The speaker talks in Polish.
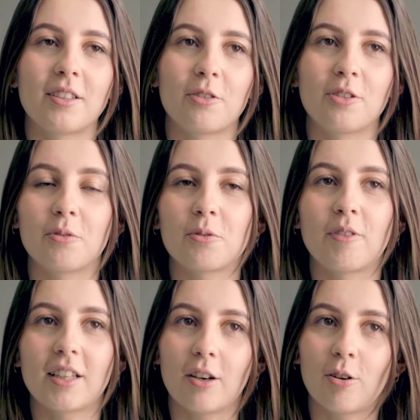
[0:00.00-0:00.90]
starościną
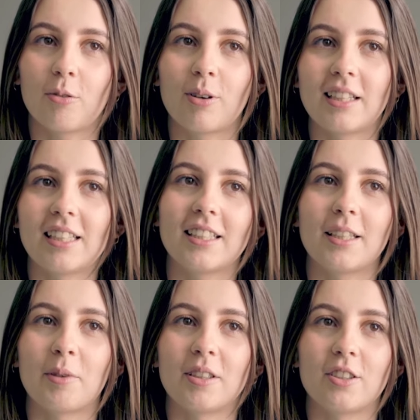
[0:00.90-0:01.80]
czwartego roku
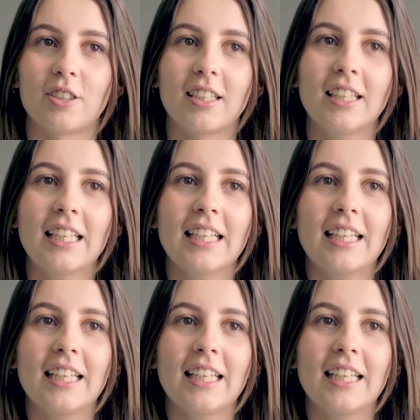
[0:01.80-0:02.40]
analityki medycznej.